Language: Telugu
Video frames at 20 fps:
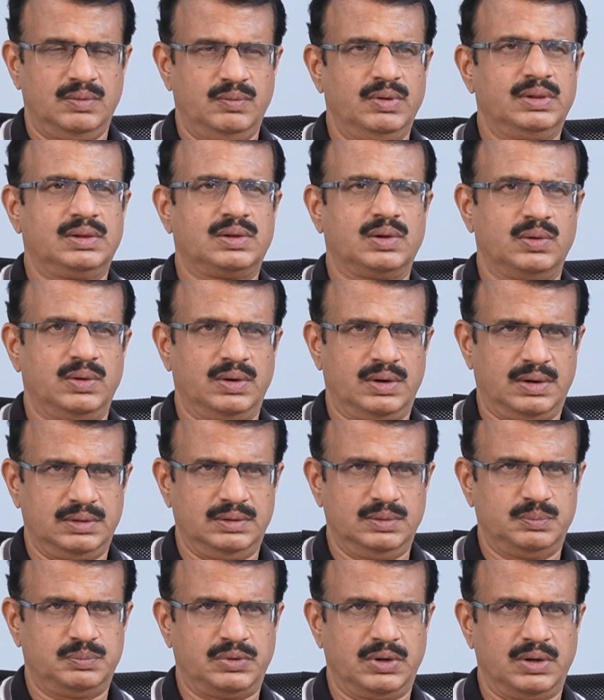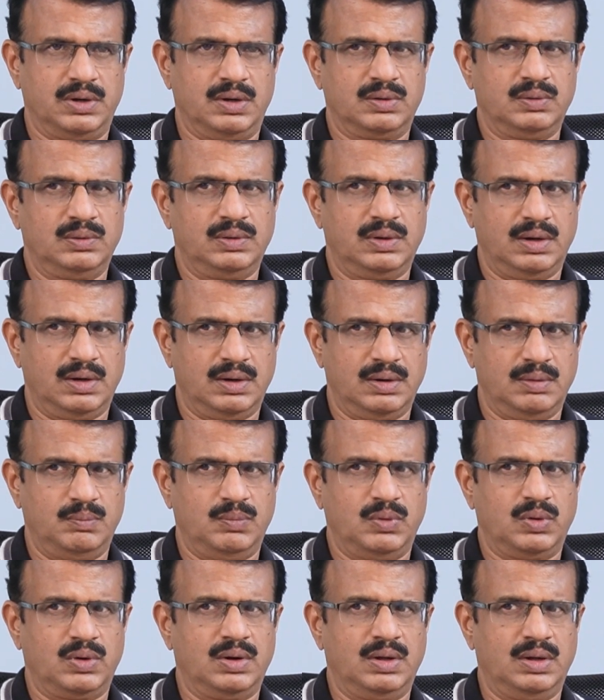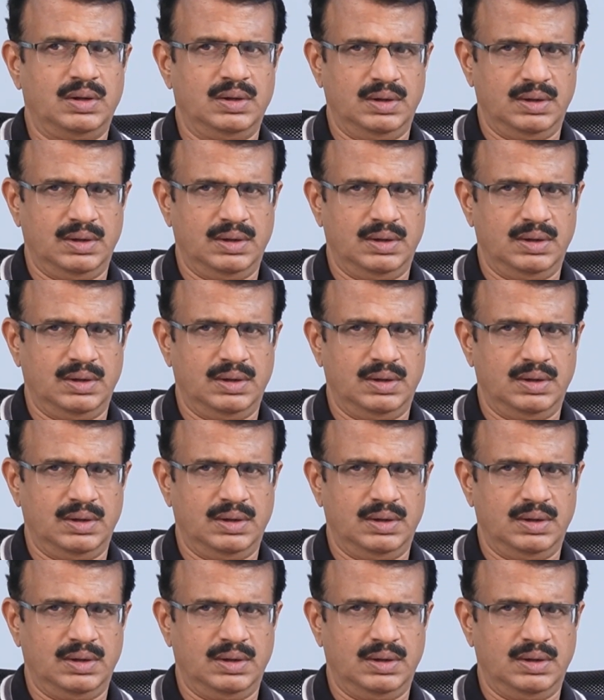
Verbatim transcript: వెళ్తున్నట్టుగా చెప్తున్నారు నిన్న మొన్న